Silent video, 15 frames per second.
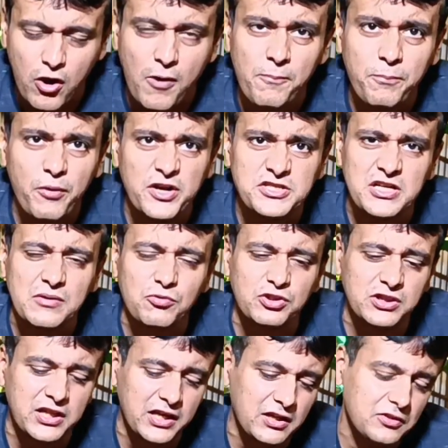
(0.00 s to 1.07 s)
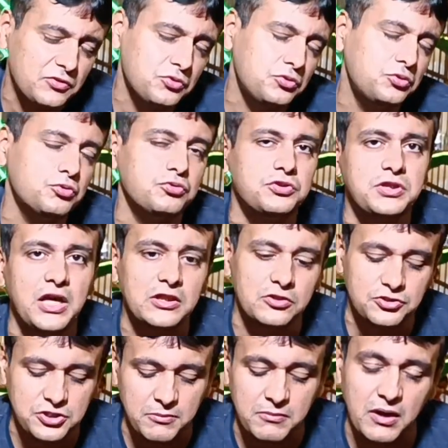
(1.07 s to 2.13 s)
কম পয়সার মধ্যে
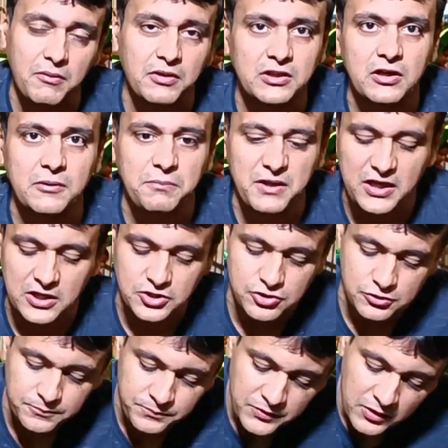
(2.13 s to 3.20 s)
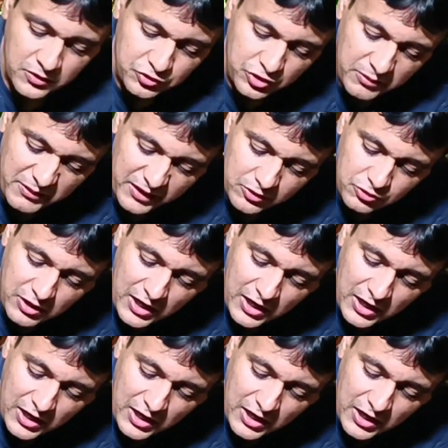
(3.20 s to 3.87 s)
দুর্দান্ত সব খাবার দাবার পেয়ে যাচ্ছ তো এবার